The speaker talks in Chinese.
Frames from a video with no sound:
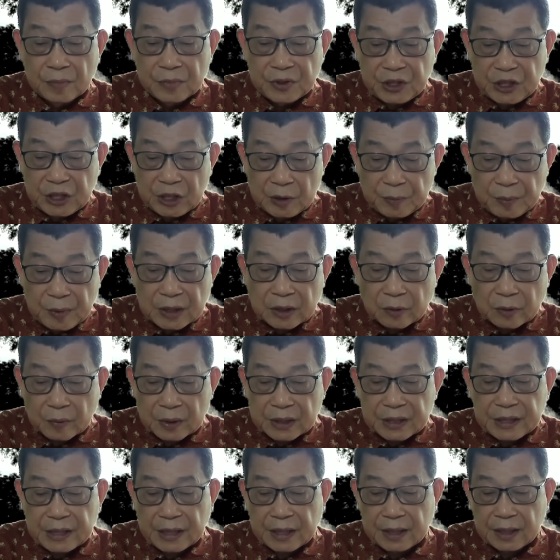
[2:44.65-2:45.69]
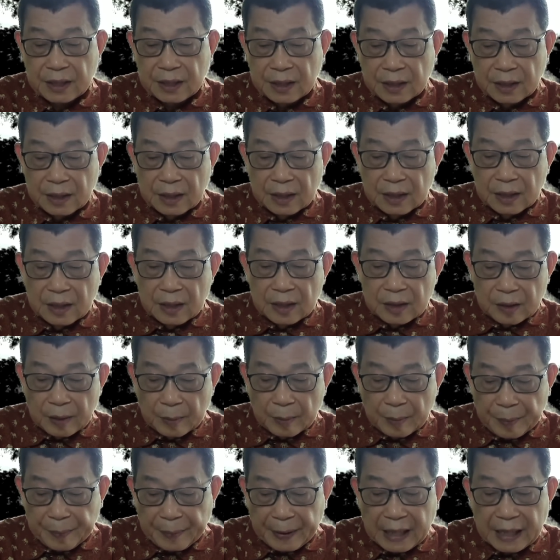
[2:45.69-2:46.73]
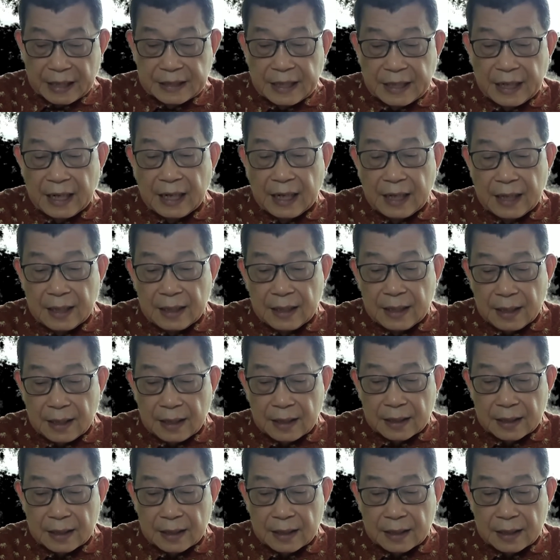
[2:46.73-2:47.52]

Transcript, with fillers: 机密的文件，那么把它